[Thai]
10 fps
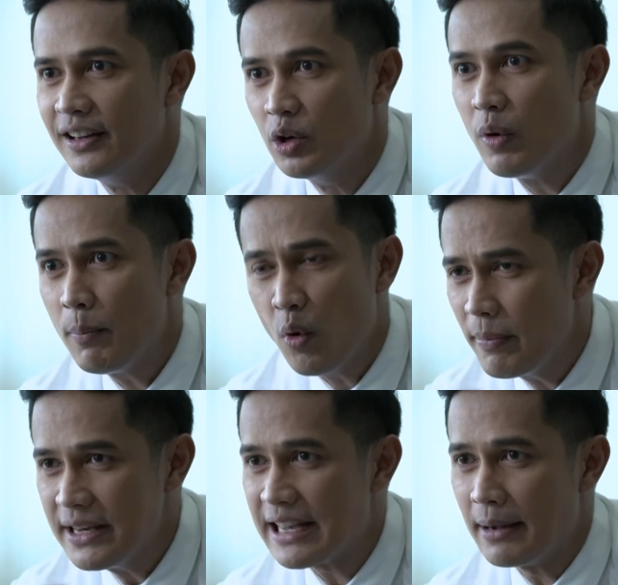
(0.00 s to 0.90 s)
หรือว่าบุ๊ก
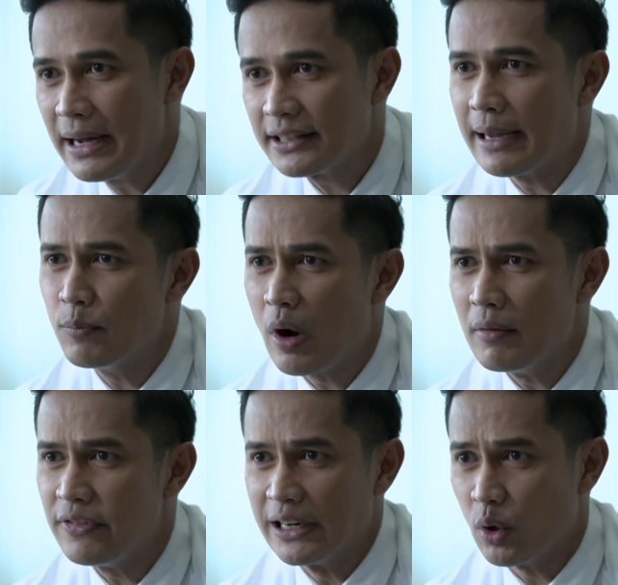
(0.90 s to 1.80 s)
ไม่สามารถทำค
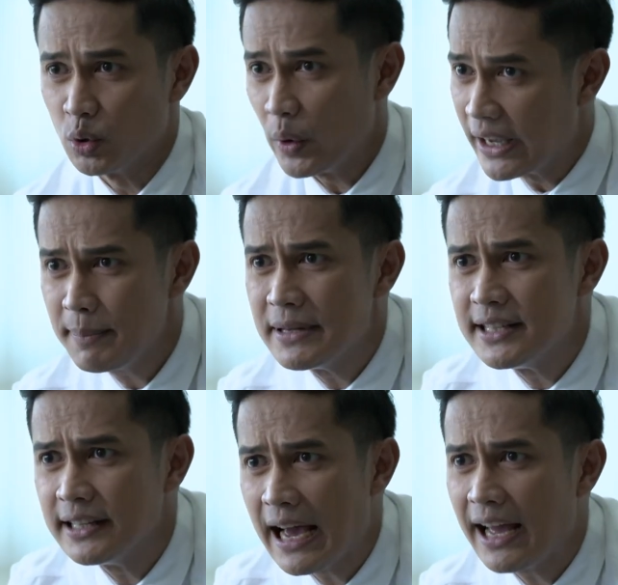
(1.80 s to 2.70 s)
วามฝันของตัวเองให้เป็น
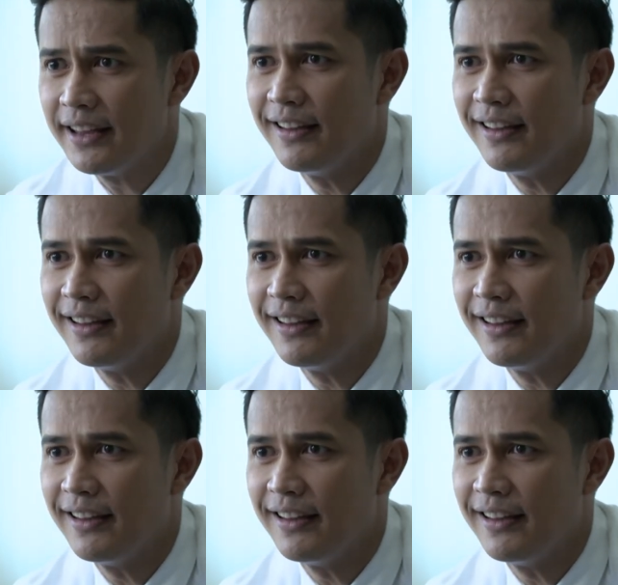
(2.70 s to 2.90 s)
จริงได้